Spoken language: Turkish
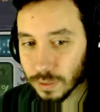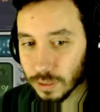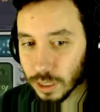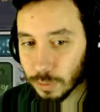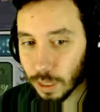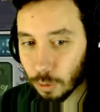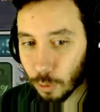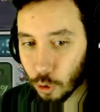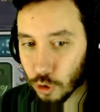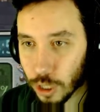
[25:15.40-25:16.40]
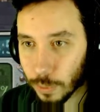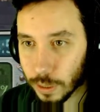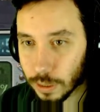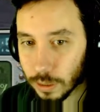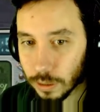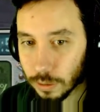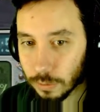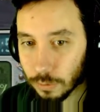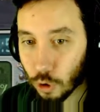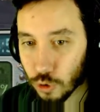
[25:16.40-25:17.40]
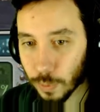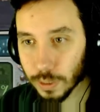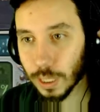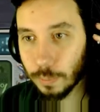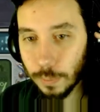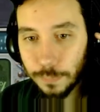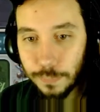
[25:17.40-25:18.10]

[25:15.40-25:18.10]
Şimdi lavaboya koşabilir. Koşmadı tamam.